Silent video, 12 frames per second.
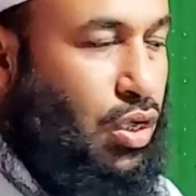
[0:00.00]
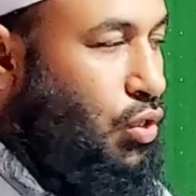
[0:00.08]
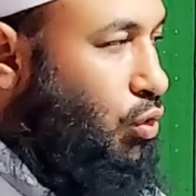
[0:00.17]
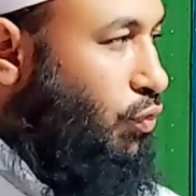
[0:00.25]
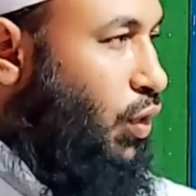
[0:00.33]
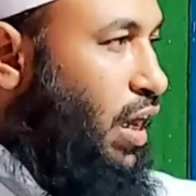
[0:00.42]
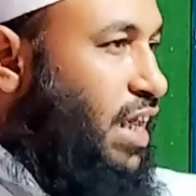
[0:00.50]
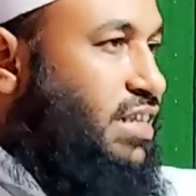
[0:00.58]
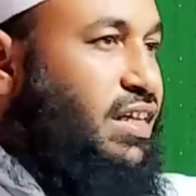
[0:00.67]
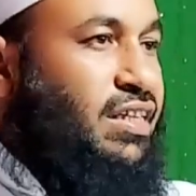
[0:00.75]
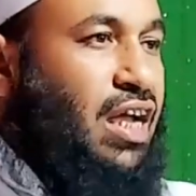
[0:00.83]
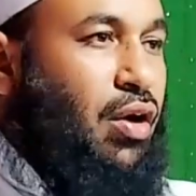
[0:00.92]
তো ফয়লা
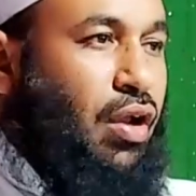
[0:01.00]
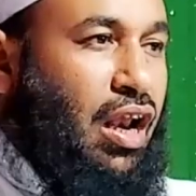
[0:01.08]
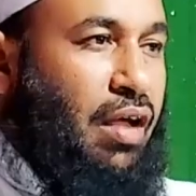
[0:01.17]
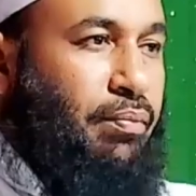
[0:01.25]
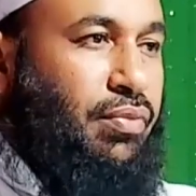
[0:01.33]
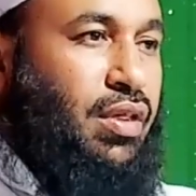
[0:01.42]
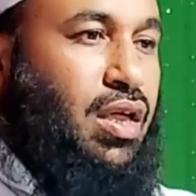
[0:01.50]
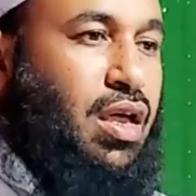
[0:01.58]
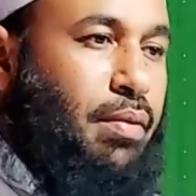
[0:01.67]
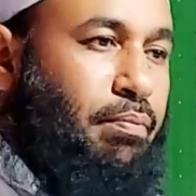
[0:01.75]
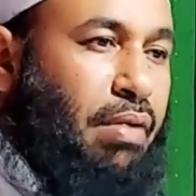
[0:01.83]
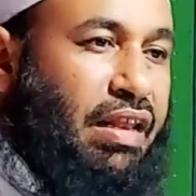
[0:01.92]
ইস্তিনজা করলাম
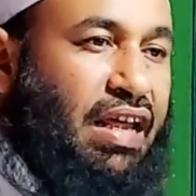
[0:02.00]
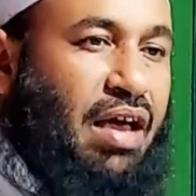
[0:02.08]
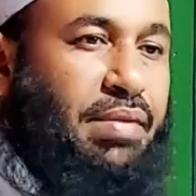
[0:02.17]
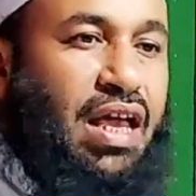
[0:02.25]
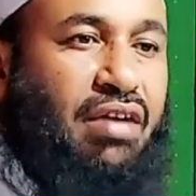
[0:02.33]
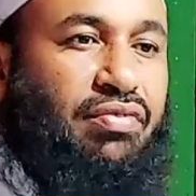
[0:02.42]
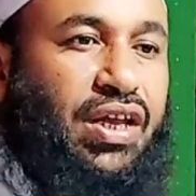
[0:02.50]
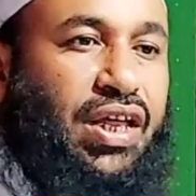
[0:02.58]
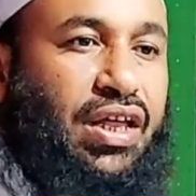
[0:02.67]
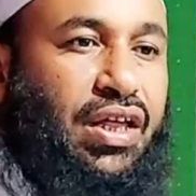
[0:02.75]
বাদে আমি আপনি